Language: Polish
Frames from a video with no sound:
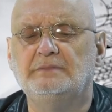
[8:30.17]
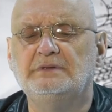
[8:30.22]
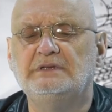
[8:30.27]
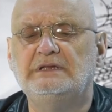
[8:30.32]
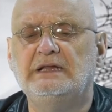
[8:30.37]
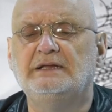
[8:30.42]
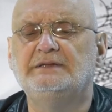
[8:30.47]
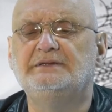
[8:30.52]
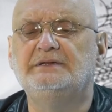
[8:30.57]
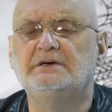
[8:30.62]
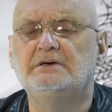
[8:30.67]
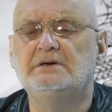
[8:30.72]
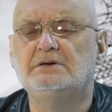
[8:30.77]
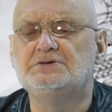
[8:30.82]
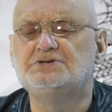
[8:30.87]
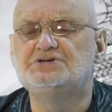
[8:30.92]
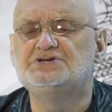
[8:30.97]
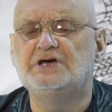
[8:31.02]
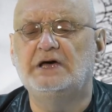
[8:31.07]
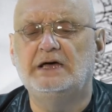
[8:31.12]

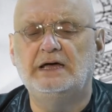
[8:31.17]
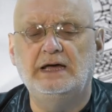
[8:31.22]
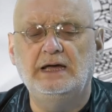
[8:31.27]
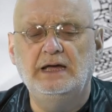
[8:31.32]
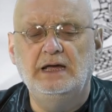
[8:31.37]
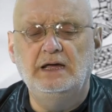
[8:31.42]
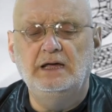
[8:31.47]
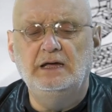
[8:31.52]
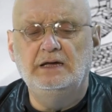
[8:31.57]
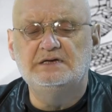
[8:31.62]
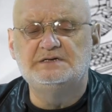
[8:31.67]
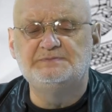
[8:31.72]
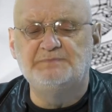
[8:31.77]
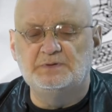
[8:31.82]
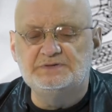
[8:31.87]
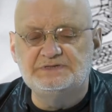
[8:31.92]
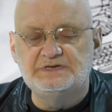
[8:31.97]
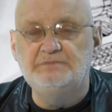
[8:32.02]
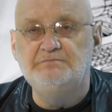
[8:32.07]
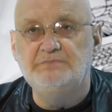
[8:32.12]
dlatego że z
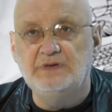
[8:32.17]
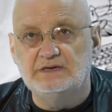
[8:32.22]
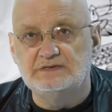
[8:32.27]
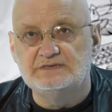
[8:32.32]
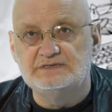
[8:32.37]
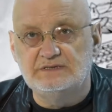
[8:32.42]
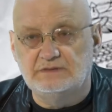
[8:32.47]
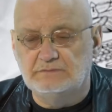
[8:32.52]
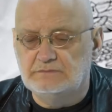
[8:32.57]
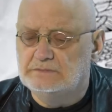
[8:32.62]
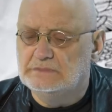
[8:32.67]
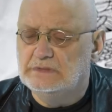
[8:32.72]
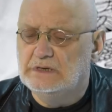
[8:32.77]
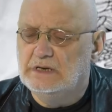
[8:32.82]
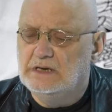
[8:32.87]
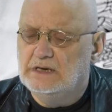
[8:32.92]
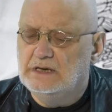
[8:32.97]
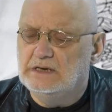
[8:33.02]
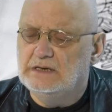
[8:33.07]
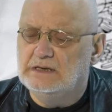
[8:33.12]
polskim mięsem
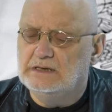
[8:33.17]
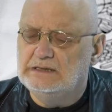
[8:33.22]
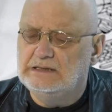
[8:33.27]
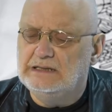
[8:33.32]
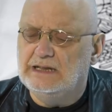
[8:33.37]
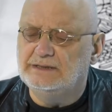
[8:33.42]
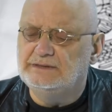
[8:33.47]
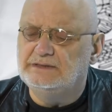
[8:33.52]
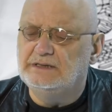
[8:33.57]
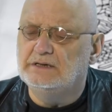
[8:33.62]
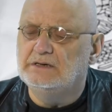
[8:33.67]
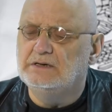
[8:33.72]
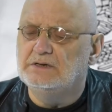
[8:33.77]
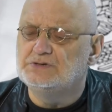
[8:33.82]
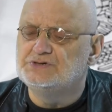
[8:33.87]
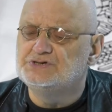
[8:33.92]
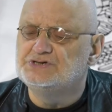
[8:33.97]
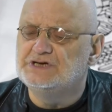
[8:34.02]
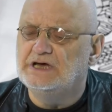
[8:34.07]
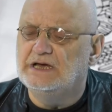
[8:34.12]
e,
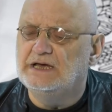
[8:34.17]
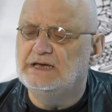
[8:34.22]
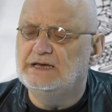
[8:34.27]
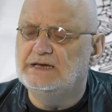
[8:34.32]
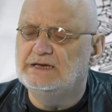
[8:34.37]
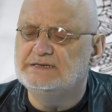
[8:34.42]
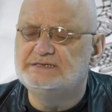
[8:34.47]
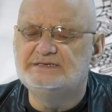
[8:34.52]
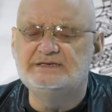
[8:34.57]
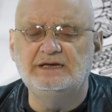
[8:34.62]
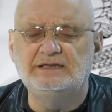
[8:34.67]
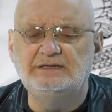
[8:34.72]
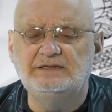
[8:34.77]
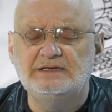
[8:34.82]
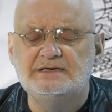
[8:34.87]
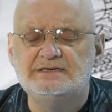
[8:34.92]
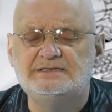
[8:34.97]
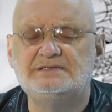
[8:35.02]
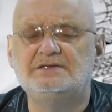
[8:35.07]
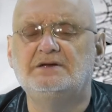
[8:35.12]
dlatego że z
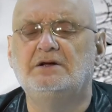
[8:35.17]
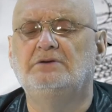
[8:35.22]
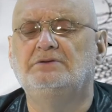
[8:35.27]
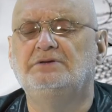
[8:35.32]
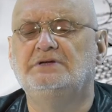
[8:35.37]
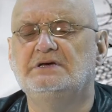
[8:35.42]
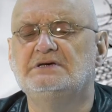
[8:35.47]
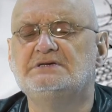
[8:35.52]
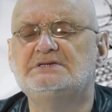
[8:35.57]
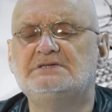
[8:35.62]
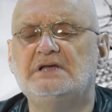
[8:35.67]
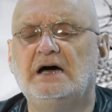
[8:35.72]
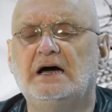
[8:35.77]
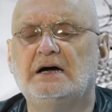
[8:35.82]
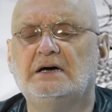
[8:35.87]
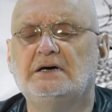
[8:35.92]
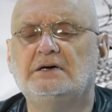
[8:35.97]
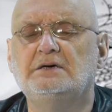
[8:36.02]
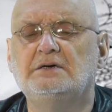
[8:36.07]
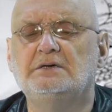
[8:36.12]
jednej strony jest
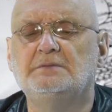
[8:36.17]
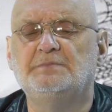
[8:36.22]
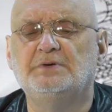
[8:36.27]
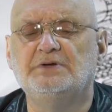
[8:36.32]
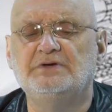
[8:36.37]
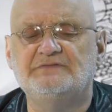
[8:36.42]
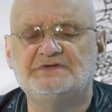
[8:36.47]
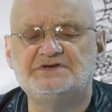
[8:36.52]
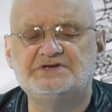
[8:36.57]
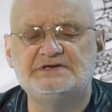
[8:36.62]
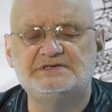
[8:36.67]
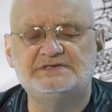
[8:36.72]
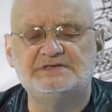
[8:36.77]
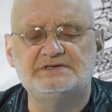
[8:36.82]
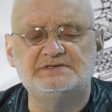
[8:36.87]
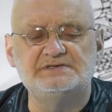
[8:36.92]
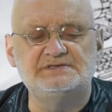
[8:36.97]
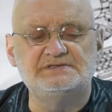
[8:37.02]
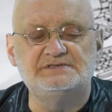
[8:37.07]
tak, ponieważ jest,